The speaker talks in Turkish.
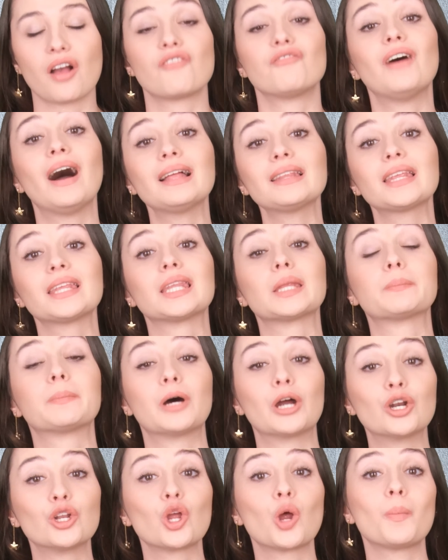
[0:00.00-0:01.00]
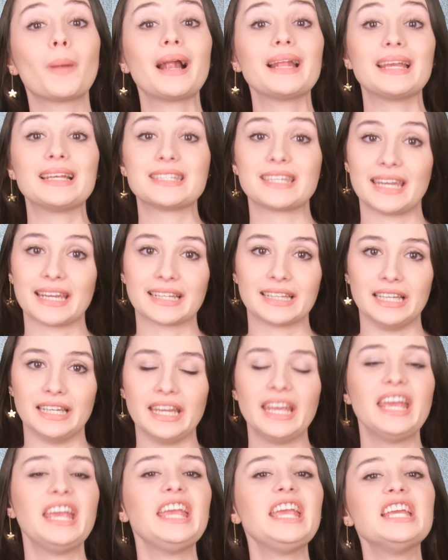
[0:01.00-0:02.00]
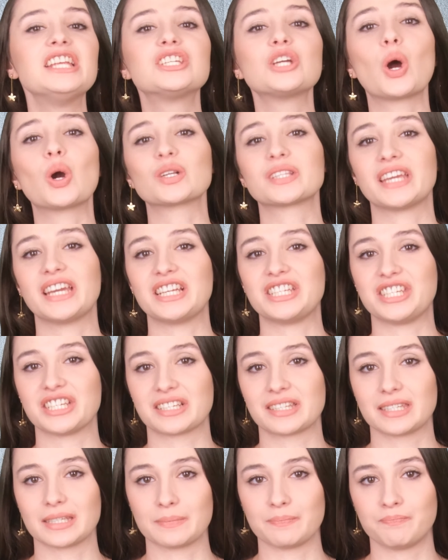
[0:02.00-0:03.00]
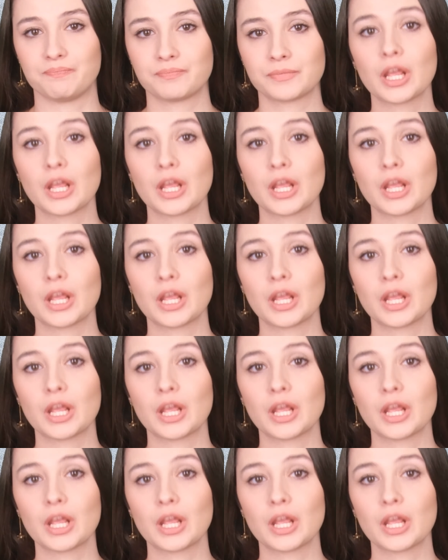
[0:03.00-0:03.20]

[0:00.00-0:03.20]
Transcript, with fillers: Wanda'nın paranormal yetenekleri iyice ortaya çıktı.